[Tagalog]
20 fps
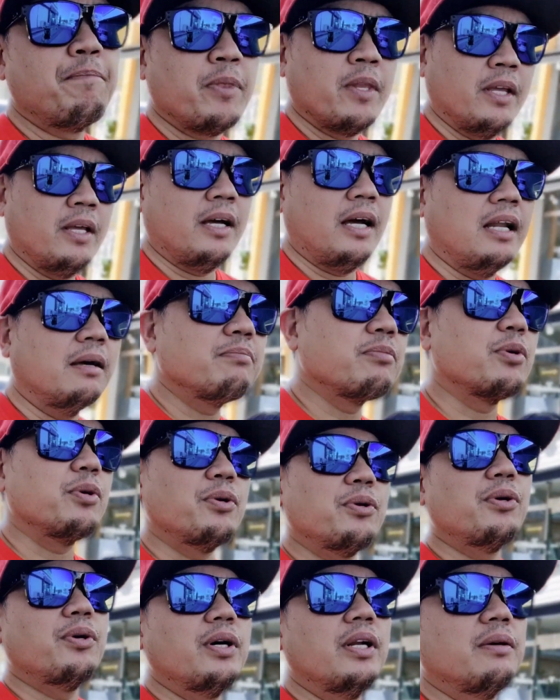alam
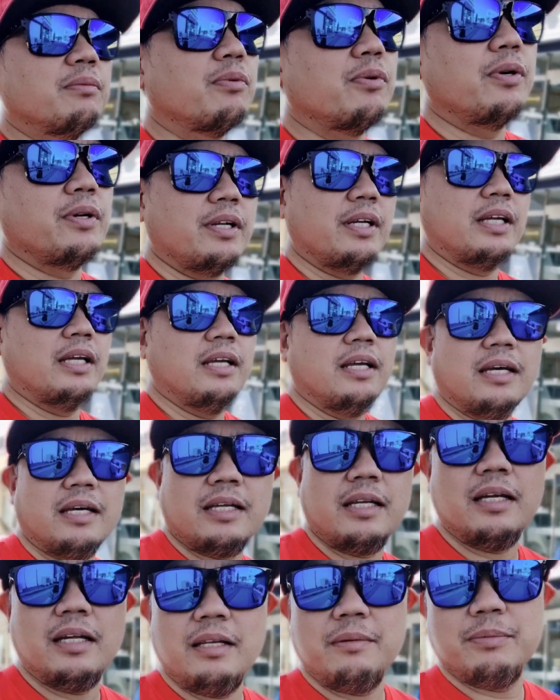ko, alam ko ang nangyayari,
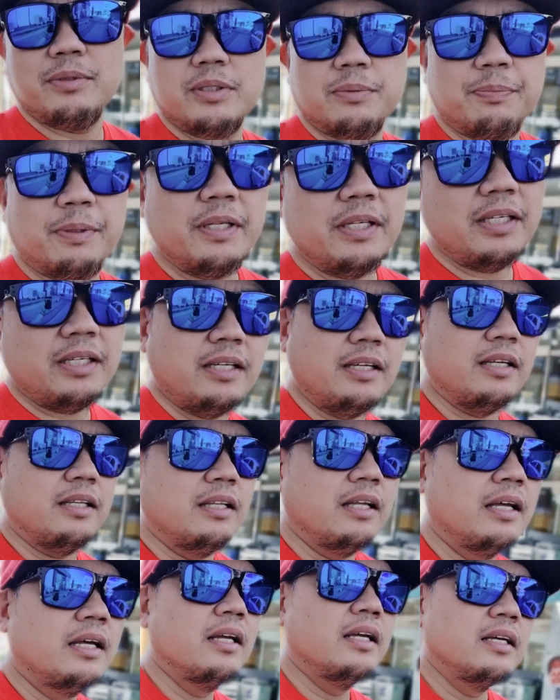alam niya sa paligid.
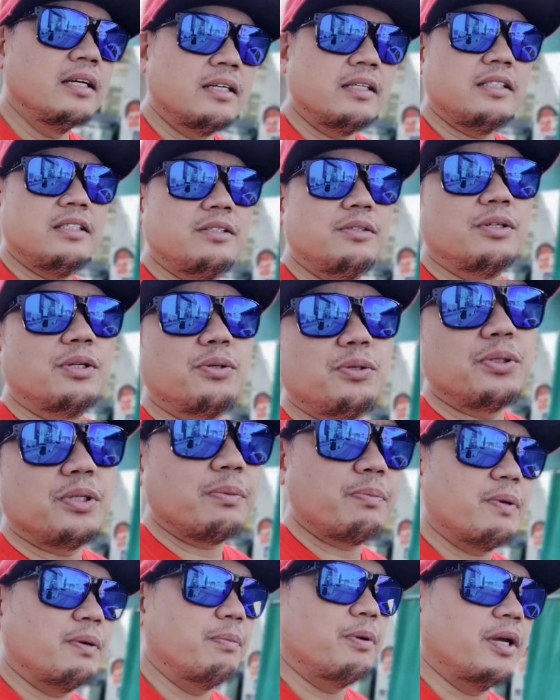Kasi nung nag-usap
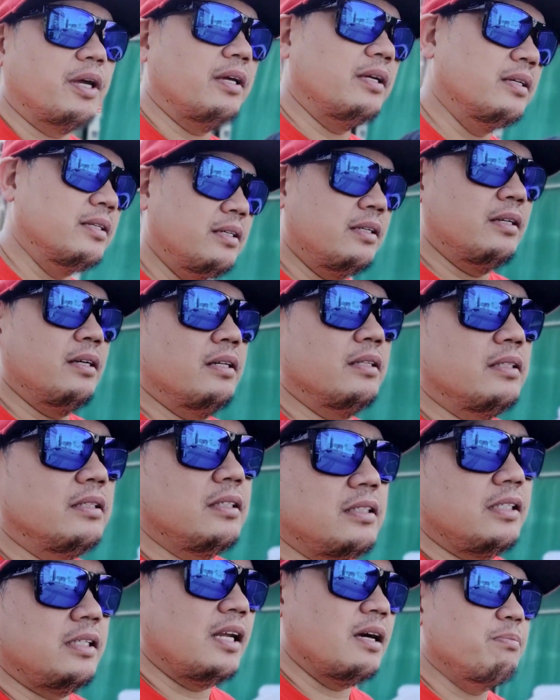kami at
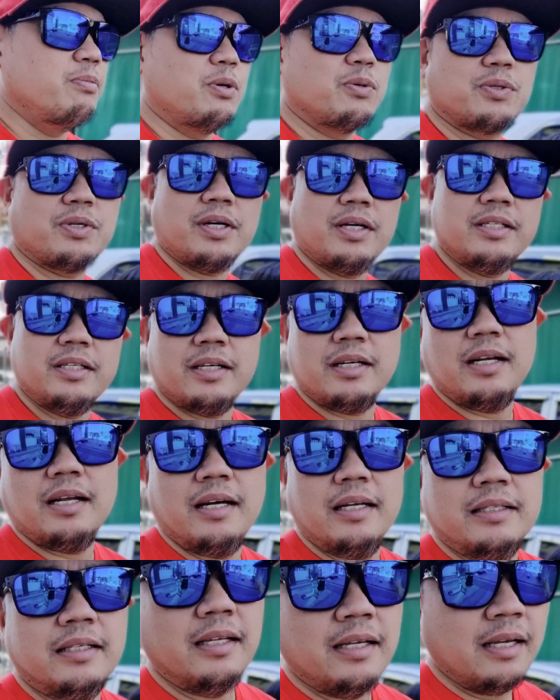sinabi ko sa kanya lahat,
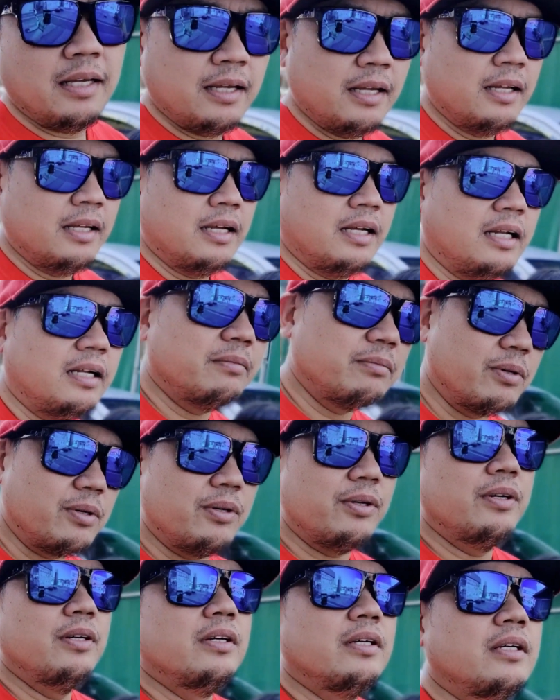alam ko.
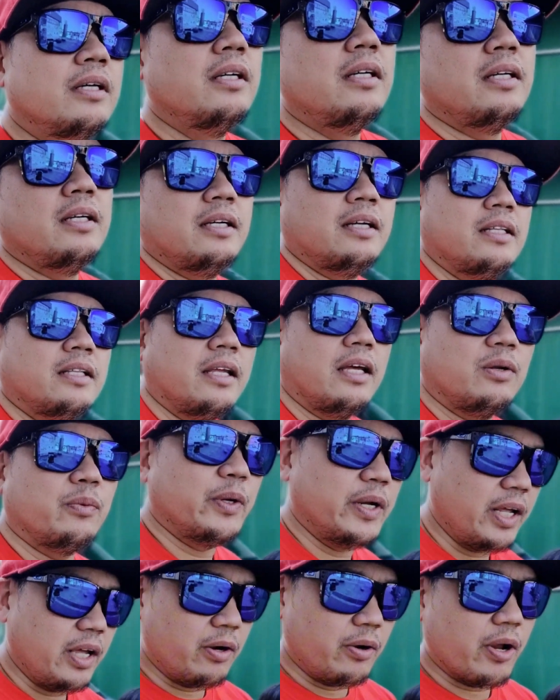And then when
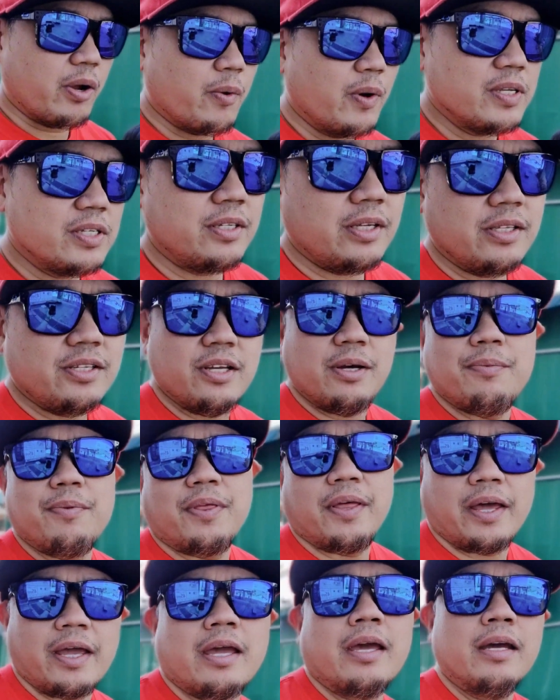I requested
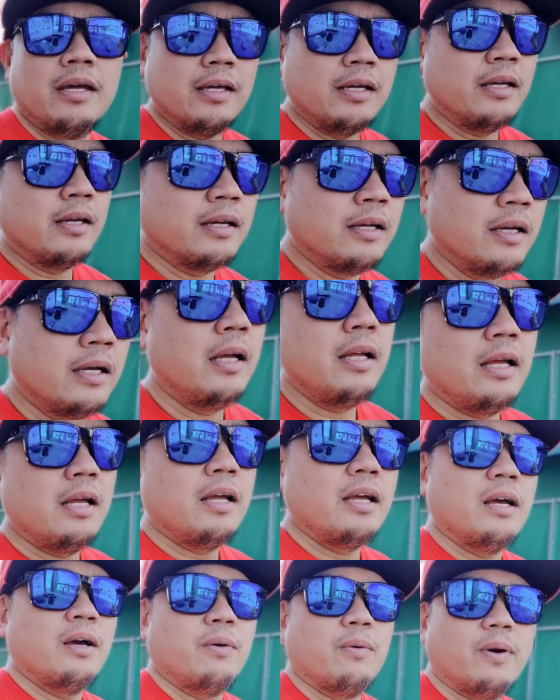something,
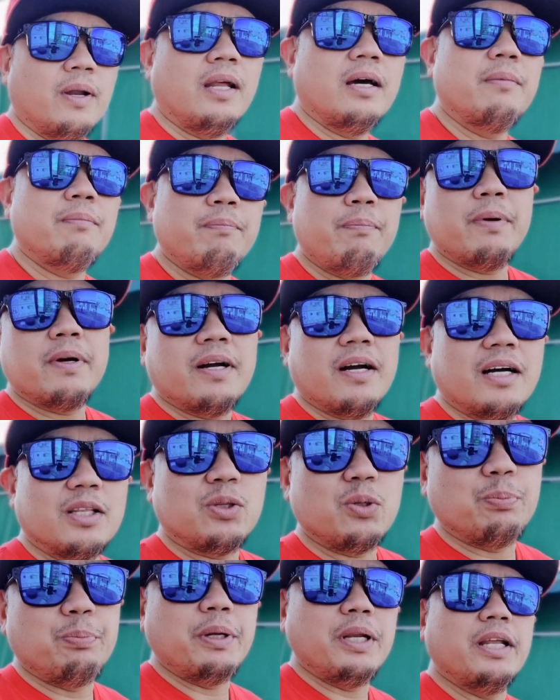walang
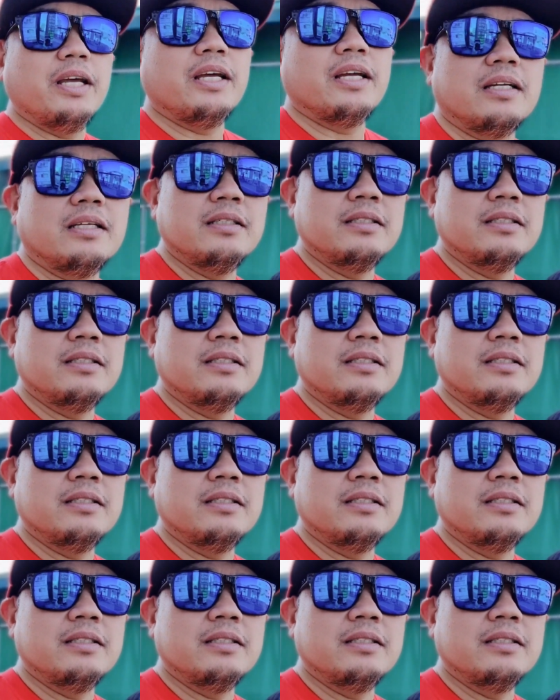pag-aatubiling